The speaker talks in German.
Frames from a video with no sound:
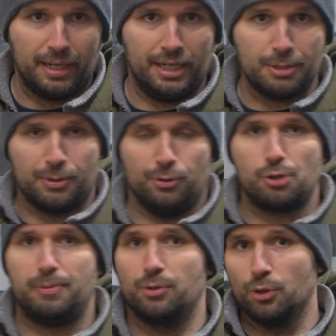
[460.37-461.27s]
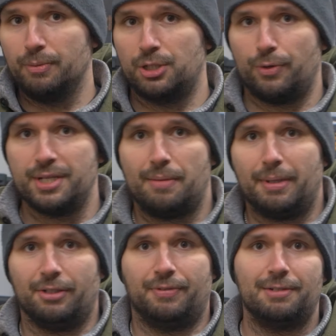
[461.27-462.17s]
Ich persönlich spiele nur noch mit Tracer,
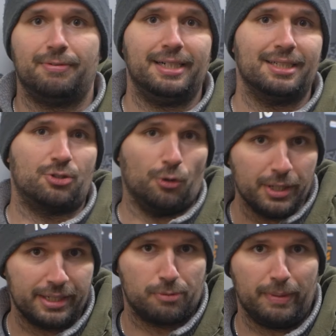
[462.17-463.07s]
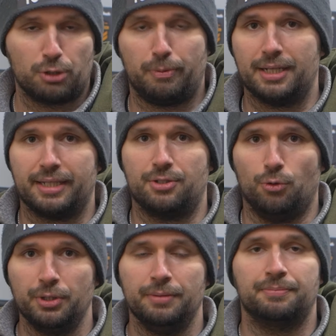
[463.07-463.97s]
macht auf jeden Fall deutlich mehr Spaß als
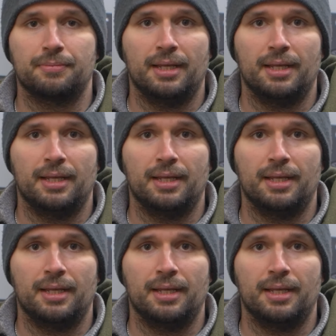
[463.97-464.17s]
ohne.